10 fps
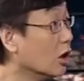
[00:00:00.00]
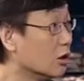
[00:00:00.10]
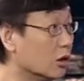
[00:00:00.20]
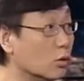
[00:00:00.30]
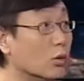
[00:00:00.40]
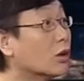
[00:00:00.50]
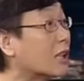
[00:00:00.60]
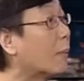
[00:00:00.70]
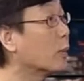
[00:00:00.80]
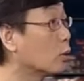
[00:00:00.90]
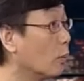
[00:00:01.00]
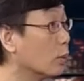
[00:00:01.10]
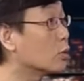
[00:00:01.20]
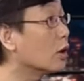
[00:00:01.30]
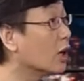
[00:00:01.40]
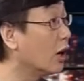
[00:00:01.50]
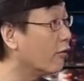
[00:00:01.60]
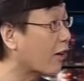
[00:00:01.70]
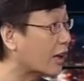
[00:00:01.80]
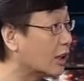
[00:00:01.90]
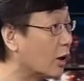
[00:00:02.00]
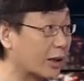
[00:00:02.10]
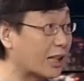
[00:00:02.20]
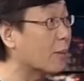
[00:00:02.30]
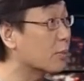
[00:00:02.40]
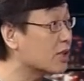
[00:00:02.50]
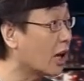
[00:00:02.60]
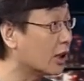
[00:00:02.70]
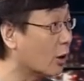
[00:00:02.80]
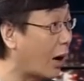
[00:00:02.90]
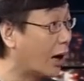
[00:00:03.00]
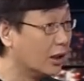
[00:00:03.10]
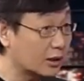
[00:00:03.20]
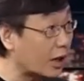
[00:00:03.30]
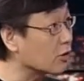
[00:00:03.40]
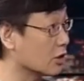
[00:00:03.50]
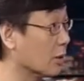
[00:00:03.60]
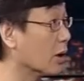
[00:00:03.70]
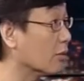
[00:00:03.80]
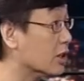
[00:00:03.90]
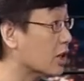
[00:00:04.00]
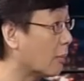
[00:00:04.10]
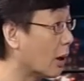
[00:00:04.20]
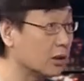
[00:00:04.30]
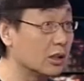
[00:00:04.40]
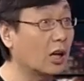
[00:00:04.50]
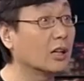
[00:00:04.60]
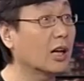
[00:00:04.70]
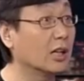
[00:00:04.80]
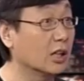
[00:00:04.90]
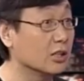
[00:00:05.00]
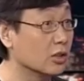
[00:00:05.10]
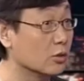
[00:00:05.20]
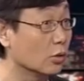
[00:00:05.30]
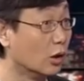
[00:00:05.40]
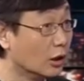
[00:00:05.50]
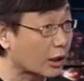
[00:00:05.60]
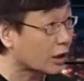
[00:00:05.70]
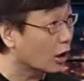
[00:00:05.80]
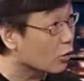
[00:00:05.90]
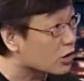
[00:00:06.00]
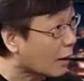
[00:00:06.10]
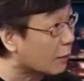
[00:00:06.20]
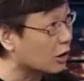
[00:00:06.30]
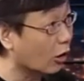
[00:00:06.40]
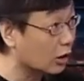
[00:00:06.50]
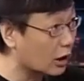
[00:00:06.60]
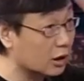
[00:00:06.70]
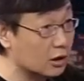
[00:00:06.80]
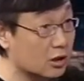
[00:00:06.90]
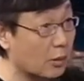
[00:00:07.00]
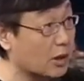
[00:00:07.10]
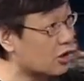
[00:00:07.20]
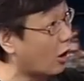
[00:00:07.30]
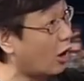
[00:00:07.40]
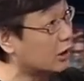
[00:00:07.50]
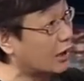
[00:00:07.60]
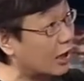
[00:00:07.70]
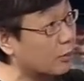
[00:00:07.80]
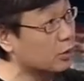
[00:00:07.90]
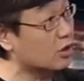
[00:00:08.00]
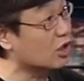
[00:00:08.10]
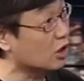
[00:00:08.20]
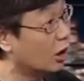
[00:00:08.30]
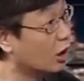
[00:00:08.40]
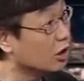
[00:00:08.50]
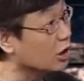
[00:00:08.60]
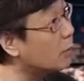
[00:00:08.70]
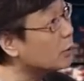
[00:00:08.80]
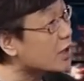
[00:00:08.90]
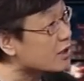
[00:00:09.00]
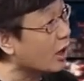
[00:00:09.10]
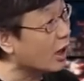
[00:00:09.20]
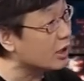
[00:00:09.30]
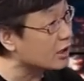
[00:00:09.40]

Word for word: 你如果他不动，不做任何反应的话，他也不下来的话，他有生命危险嘛？你刚才看得很清楚，他那个楼下面倒了，他上面小孩大人不止一叫，你不在伤害人